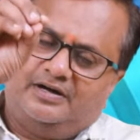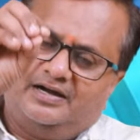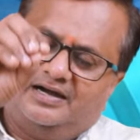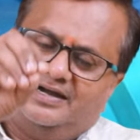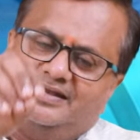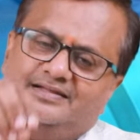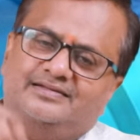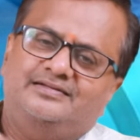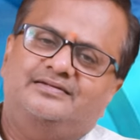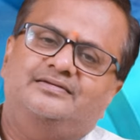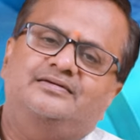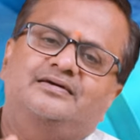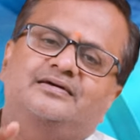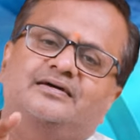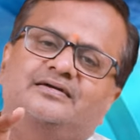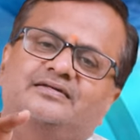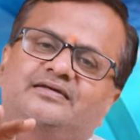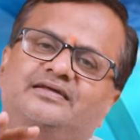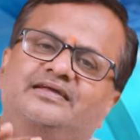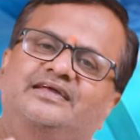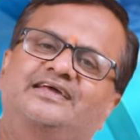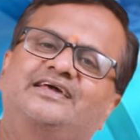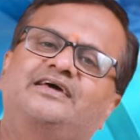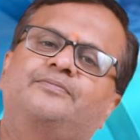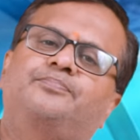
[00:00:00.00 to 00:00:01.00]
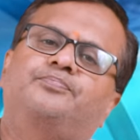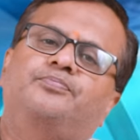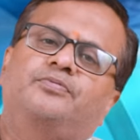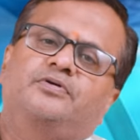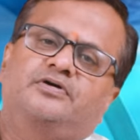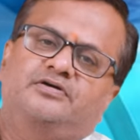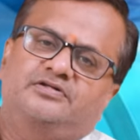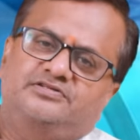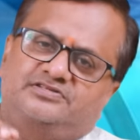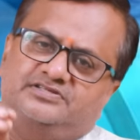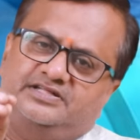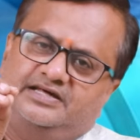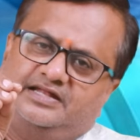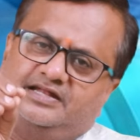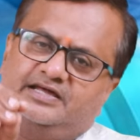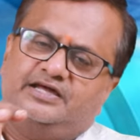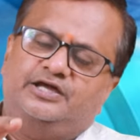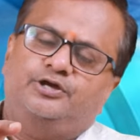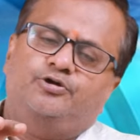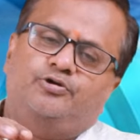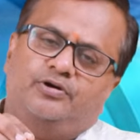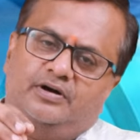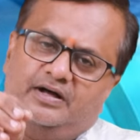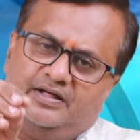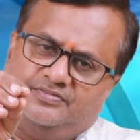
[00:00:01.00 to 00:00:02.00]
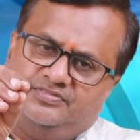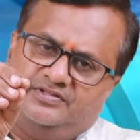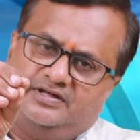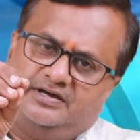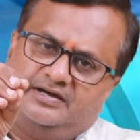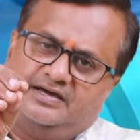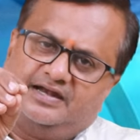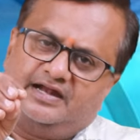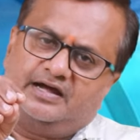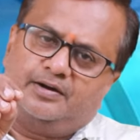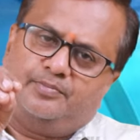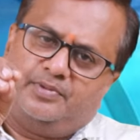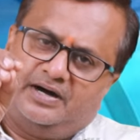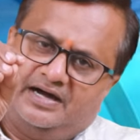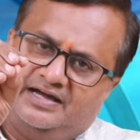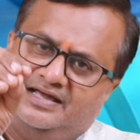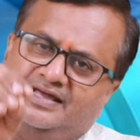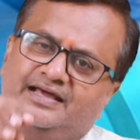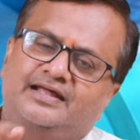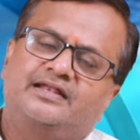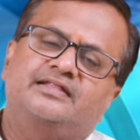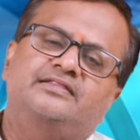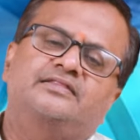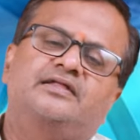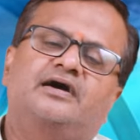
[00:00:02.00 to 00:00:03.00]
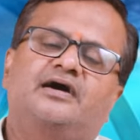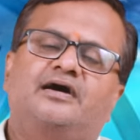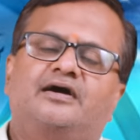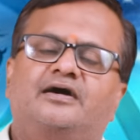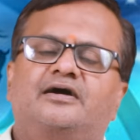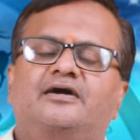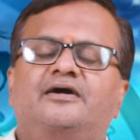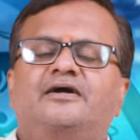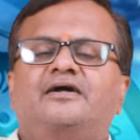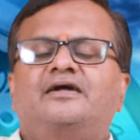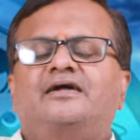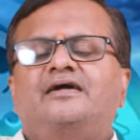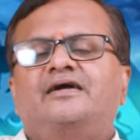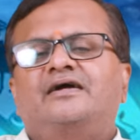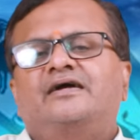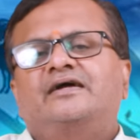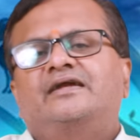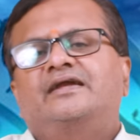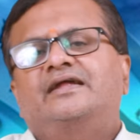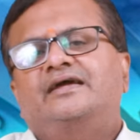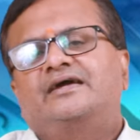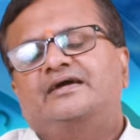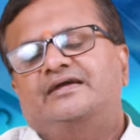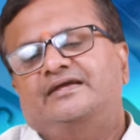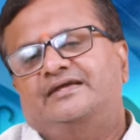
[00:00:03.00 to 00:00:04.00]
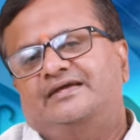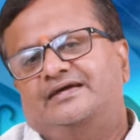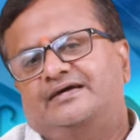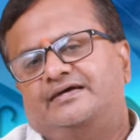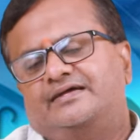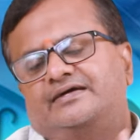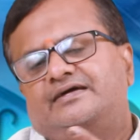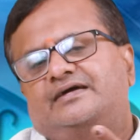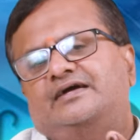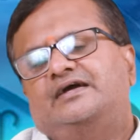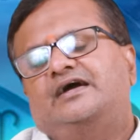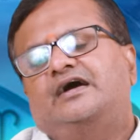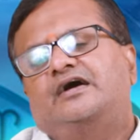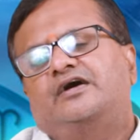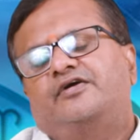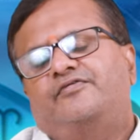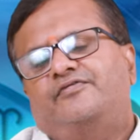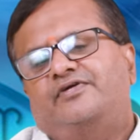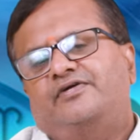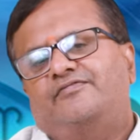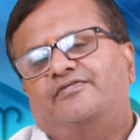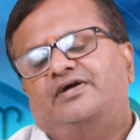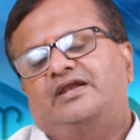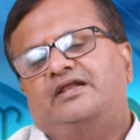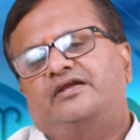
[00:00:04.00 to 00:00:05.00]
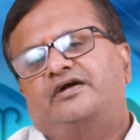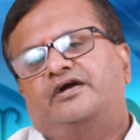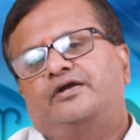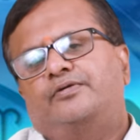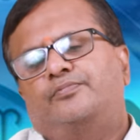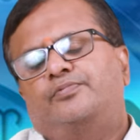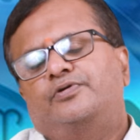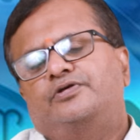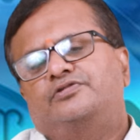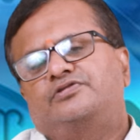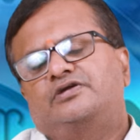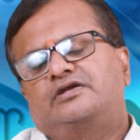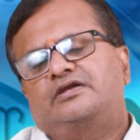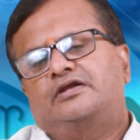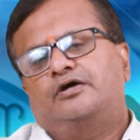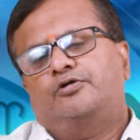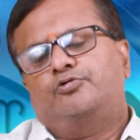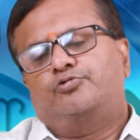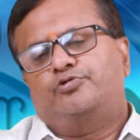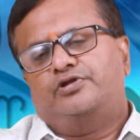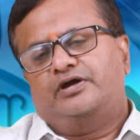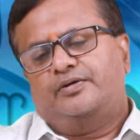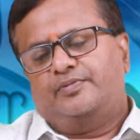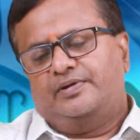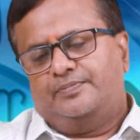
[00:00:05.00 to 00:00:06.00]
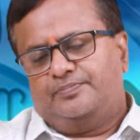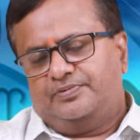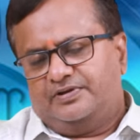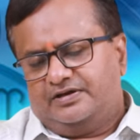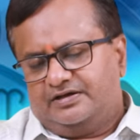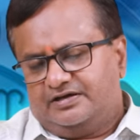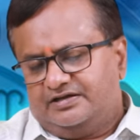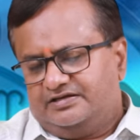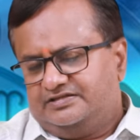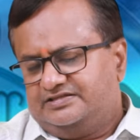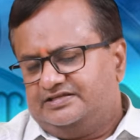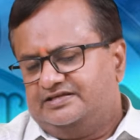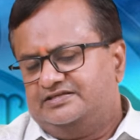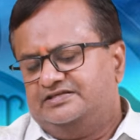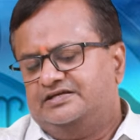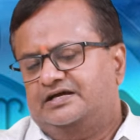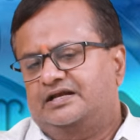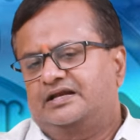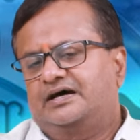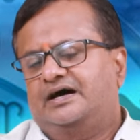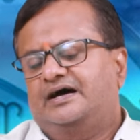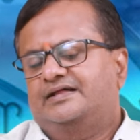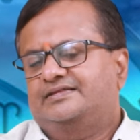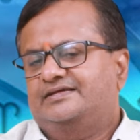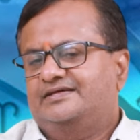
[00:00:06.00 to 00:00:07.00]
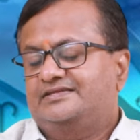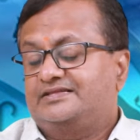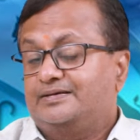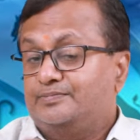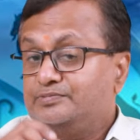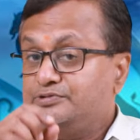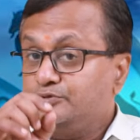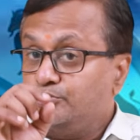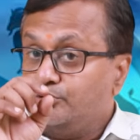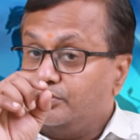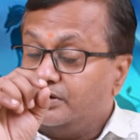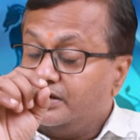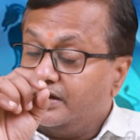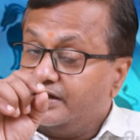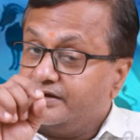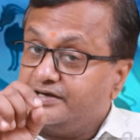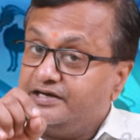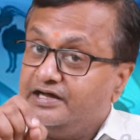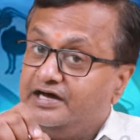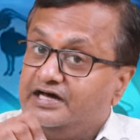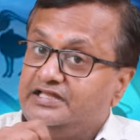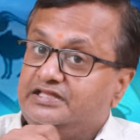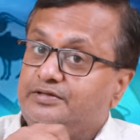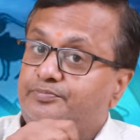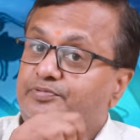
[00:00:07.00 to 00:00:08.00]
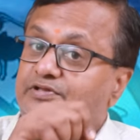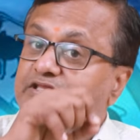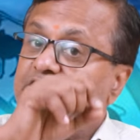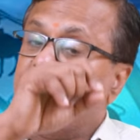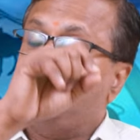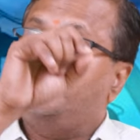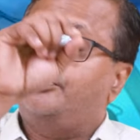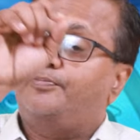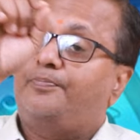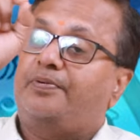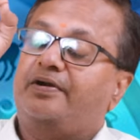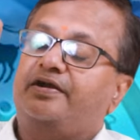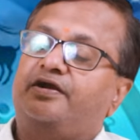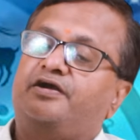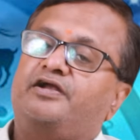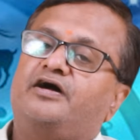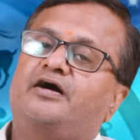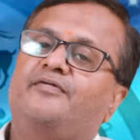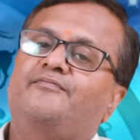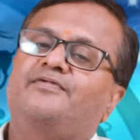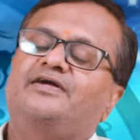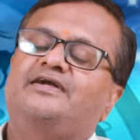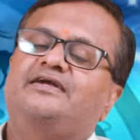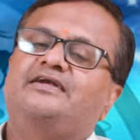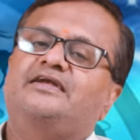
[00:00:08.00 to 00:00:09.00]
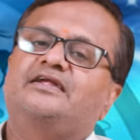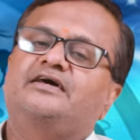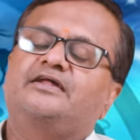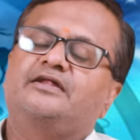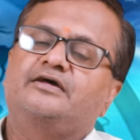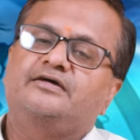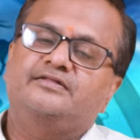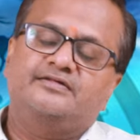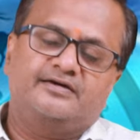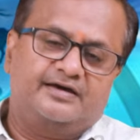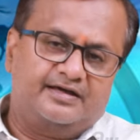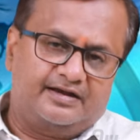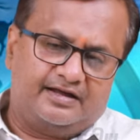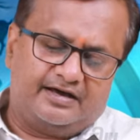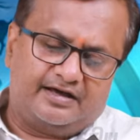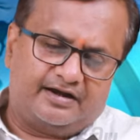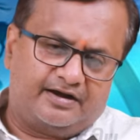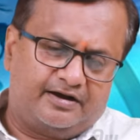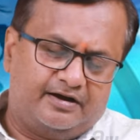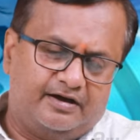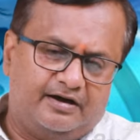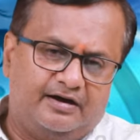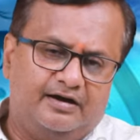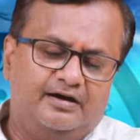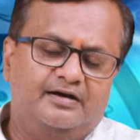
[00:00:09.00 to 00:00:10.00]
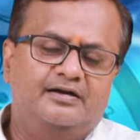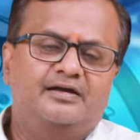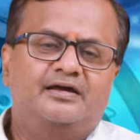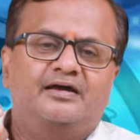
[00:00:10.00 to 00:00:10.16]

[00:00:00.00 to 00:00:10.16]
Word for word: அல்லது ஈர்ப்பு சேர்க்கையோ அந்த கிரகம் அங்கே இருந்தால் நீங்கள் இயற்கையாகவே வெளிநாடு போய் செட்டில் ஆகக்கூடிய அமைப்பு இருக்குன்னு தெரிஞ்சுக்கலாம் அதே சமயத்து உங்கள் லக்னாதிபதியோ பன்னெண்டாம் வீட்டில் இருக்கிறாருன்னா